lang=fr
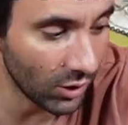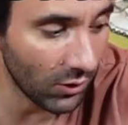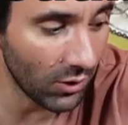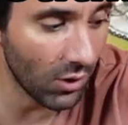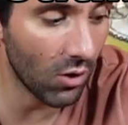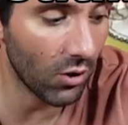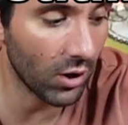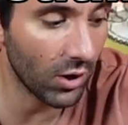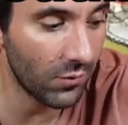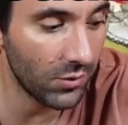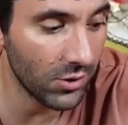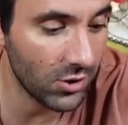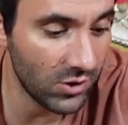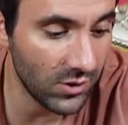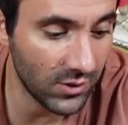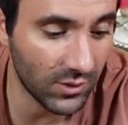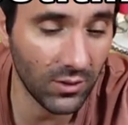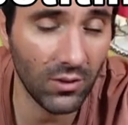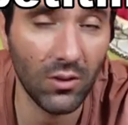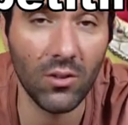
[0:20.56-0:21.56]
c'est vrai qu'en
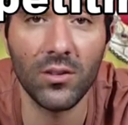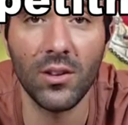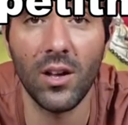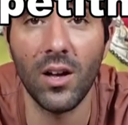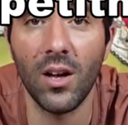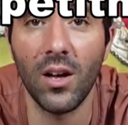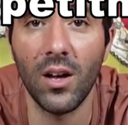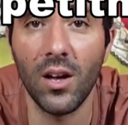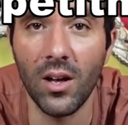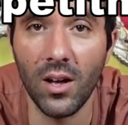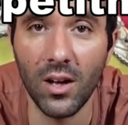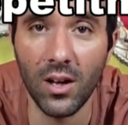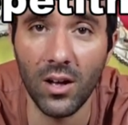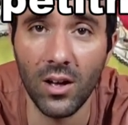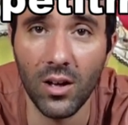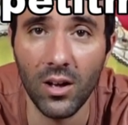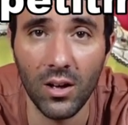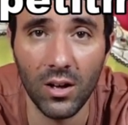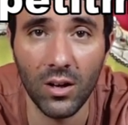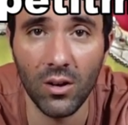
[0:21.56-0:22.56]
réfléchissant, on
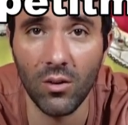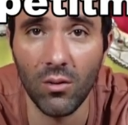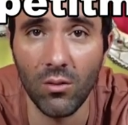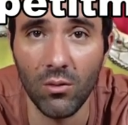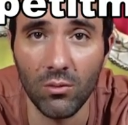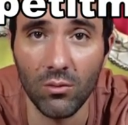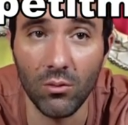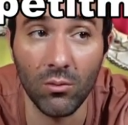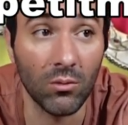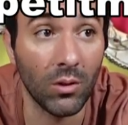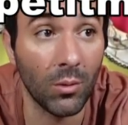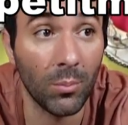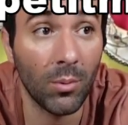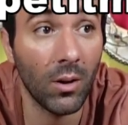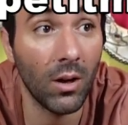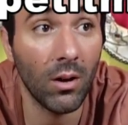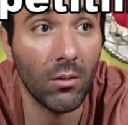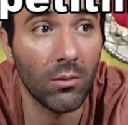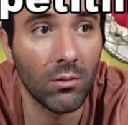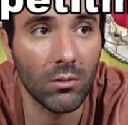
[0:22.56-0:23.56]
n'a on, n'a
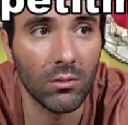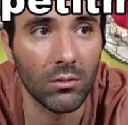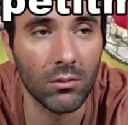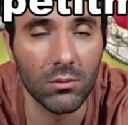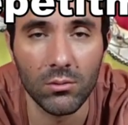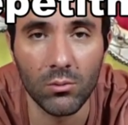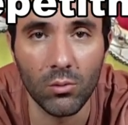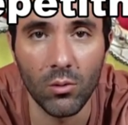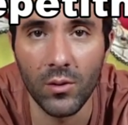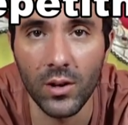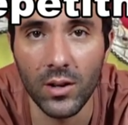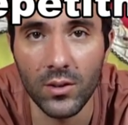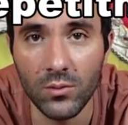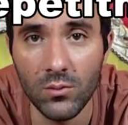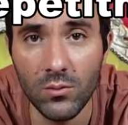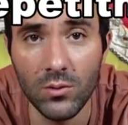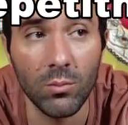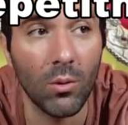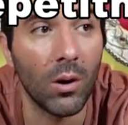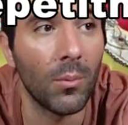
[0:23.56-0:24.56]
pas euh, trouvé
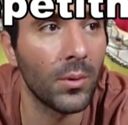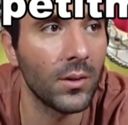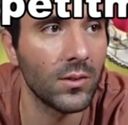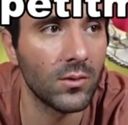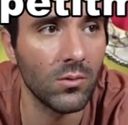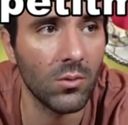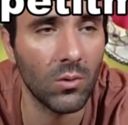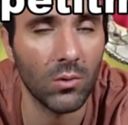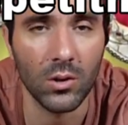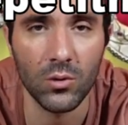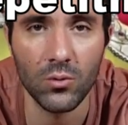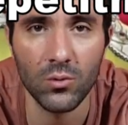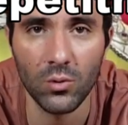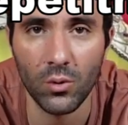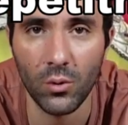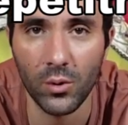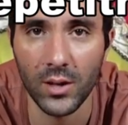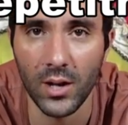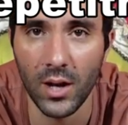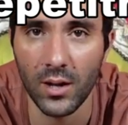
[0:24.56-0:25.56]
l'astuce. Bon, après, c'est sûr qu'on a,
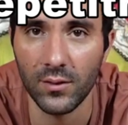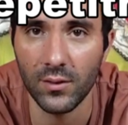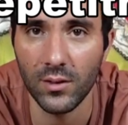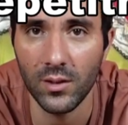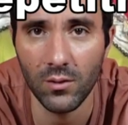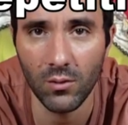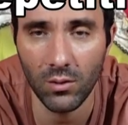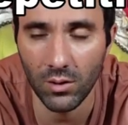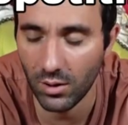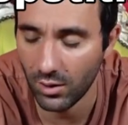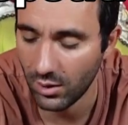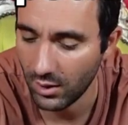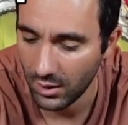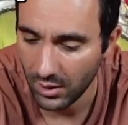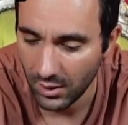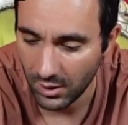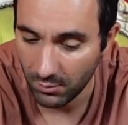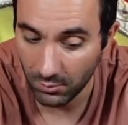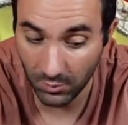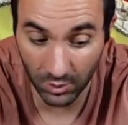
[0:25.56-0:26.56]
pu regarder.
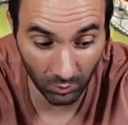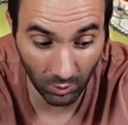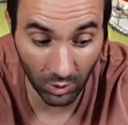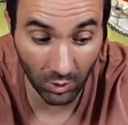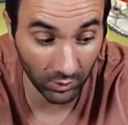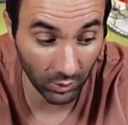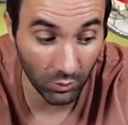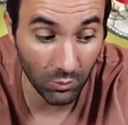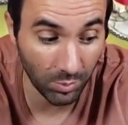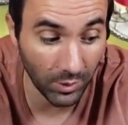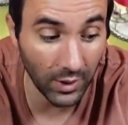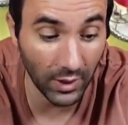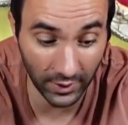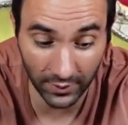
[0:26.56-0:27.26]
Mais, ouais, on a eu plein.